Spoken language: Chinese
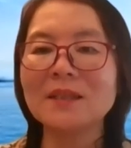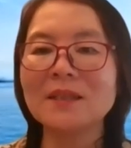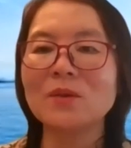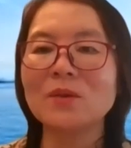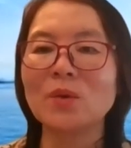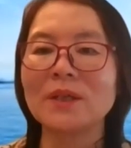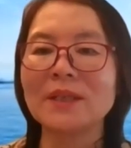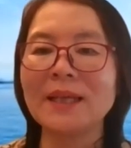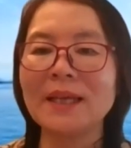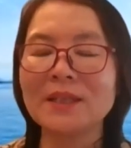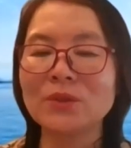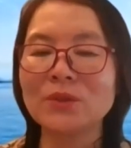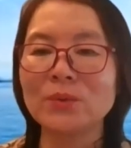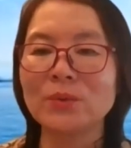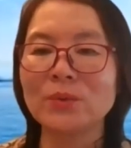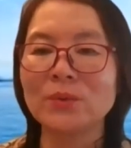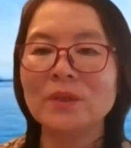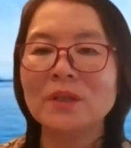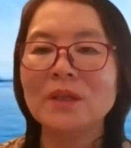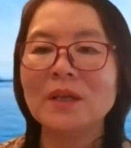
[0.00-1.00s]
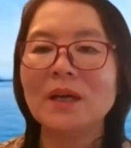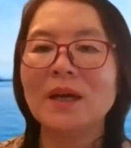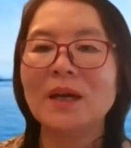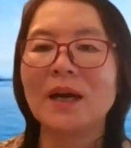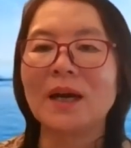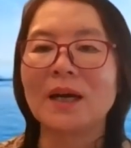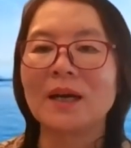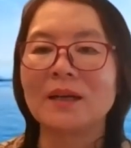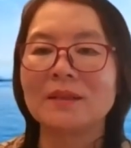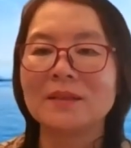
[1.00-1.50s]
历过耶稣
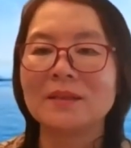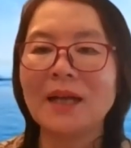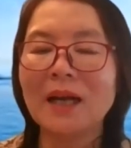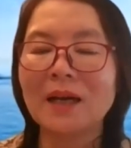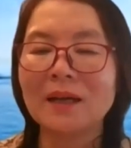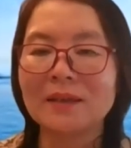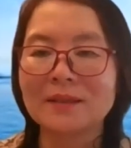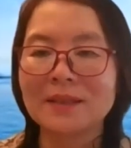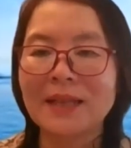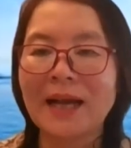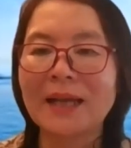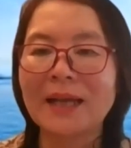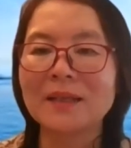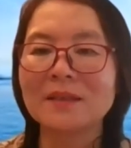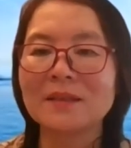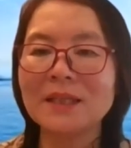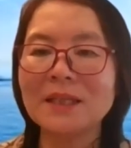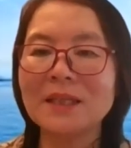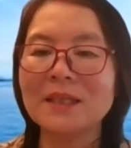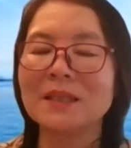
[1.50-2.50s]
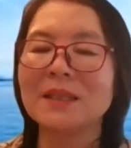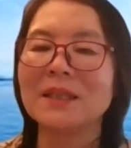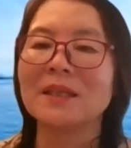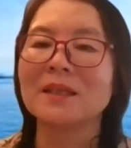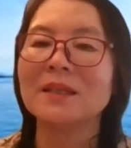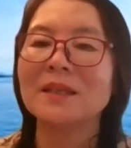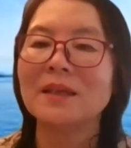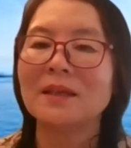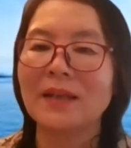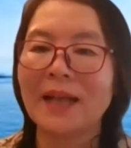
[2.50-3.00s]
啊，让他的弟弟
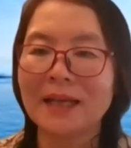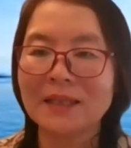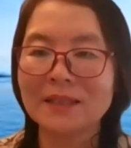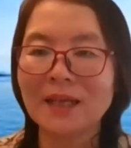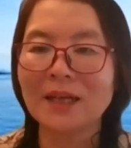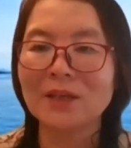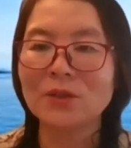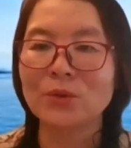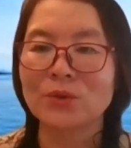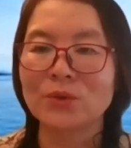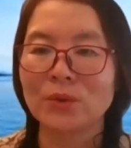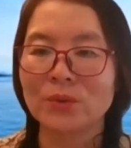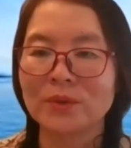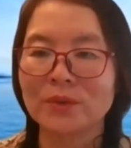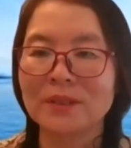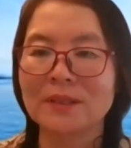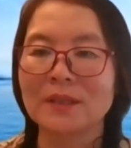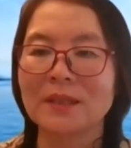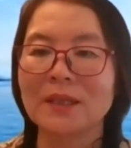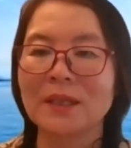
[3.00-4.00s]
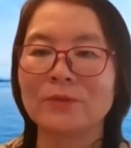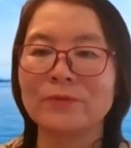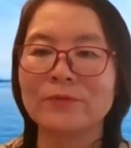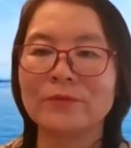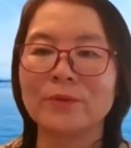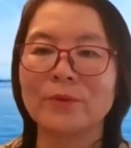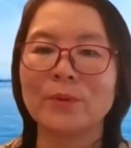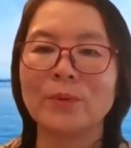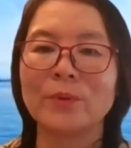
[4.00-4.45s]
拉萨路从死里复